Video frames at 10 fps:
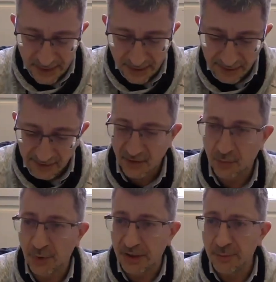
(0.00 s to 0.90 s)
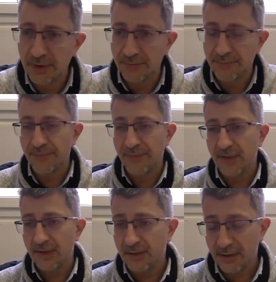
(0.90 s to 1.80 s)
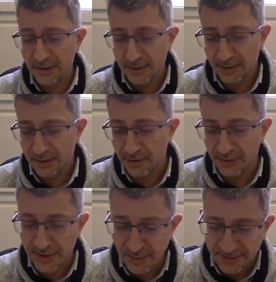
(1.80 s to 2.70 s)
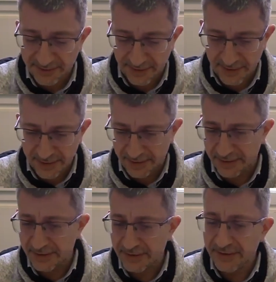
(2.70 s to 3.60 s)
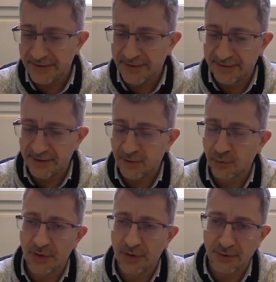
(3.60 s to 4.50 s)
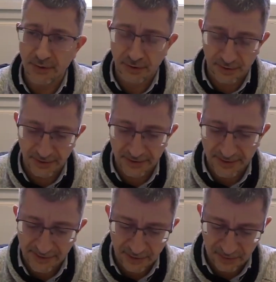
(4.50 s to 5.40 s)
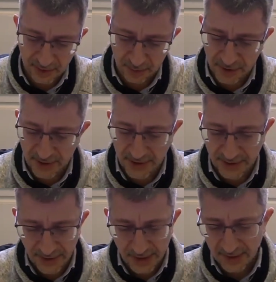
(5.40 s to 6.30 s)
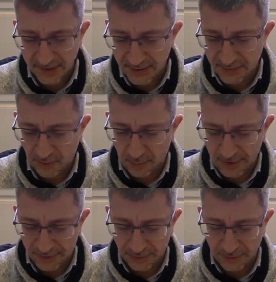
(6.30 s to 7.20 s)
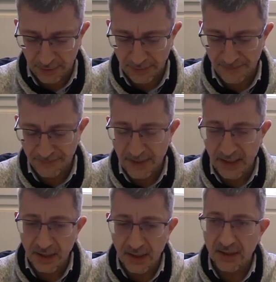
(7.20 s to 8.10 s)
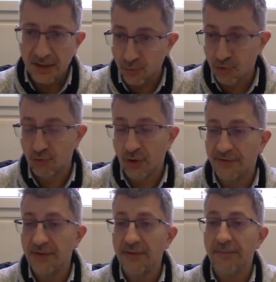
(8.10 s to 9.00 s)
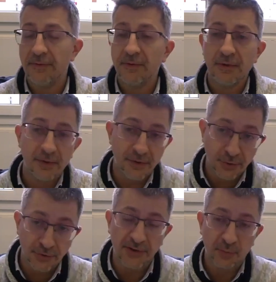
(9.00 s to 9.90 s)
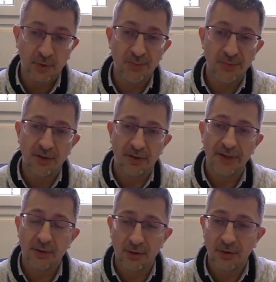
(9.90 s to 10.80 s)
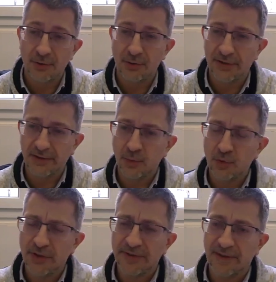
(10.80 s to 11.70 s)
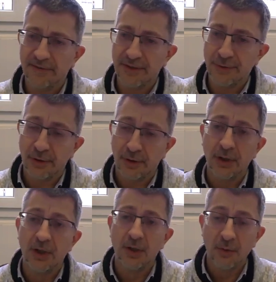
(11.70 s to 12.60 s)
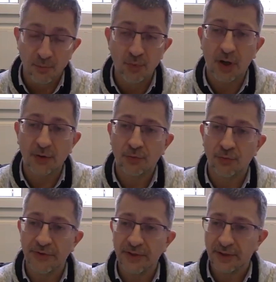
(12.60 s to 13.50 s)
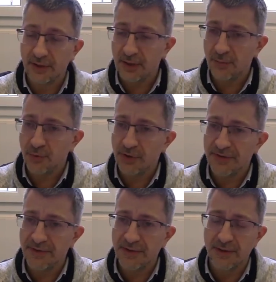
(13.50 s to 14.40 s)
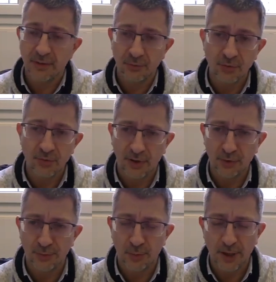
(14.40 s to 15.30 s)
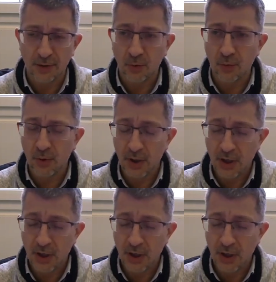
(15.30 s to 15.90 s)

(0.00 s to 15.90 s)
s'expriment euh, des médecins, des aides-soignants, des infirmiers, des formateurs qui ont choisi de s'exprimer dans les colonnes de la tribune des travailleurs pour accuser la politique du gouvernement Macron